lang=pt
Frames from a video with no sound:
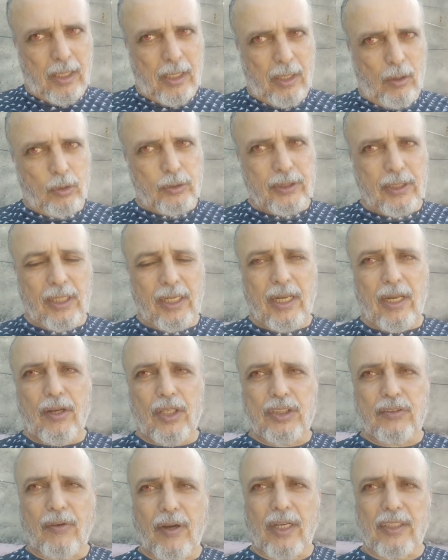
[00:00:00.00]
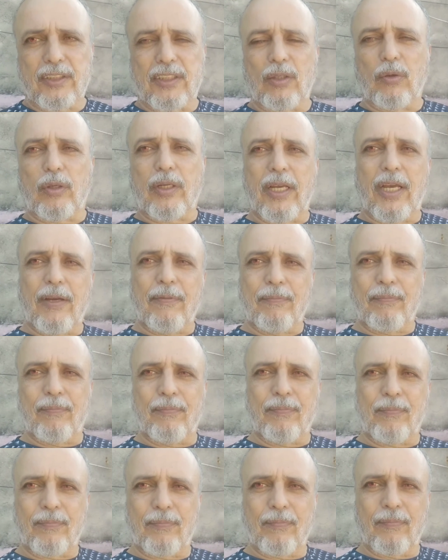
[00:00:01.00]
E os, eles fazem o quê?
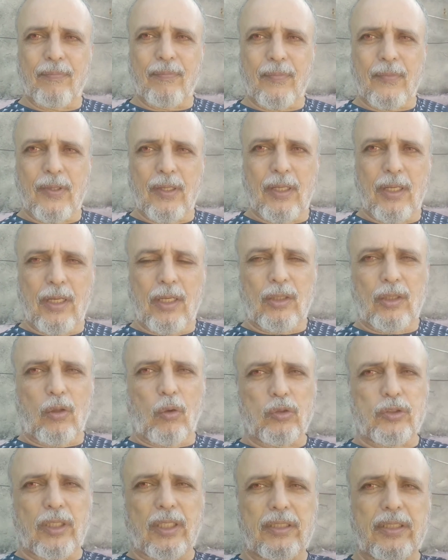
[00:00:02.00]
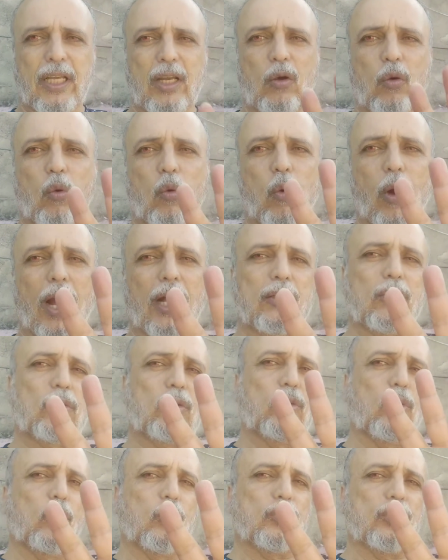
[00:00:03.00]
Então você tem
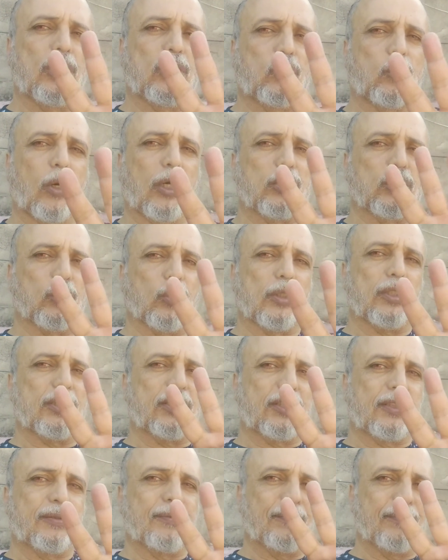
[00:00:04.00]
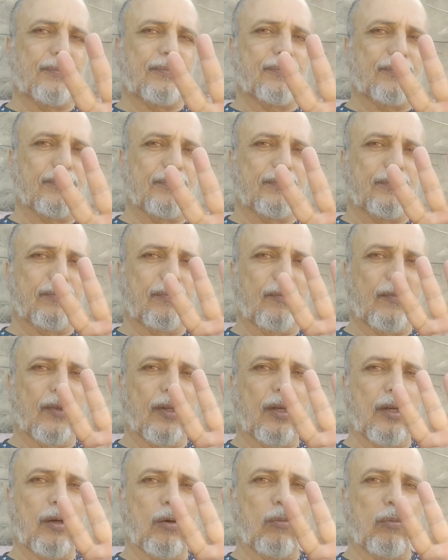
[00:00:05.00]
quatro situações:
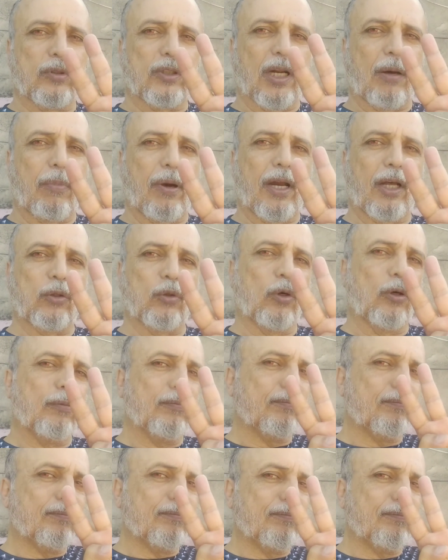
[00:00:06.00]
trabalhador,